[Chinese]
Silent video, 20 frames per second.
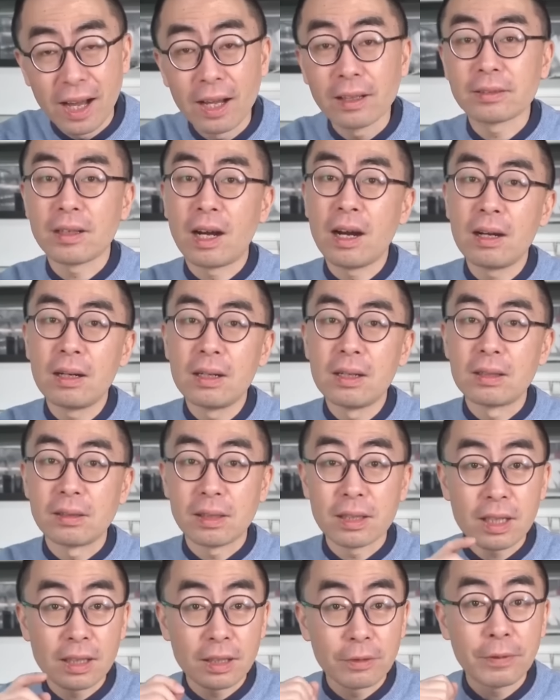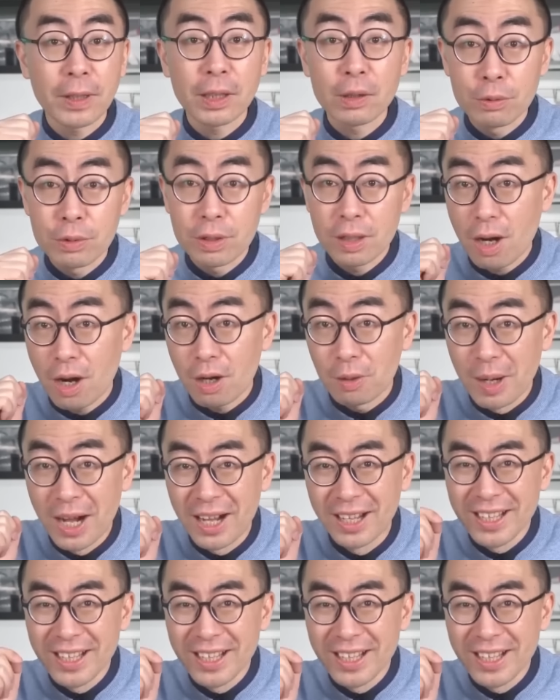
哎，当然人家的发动机好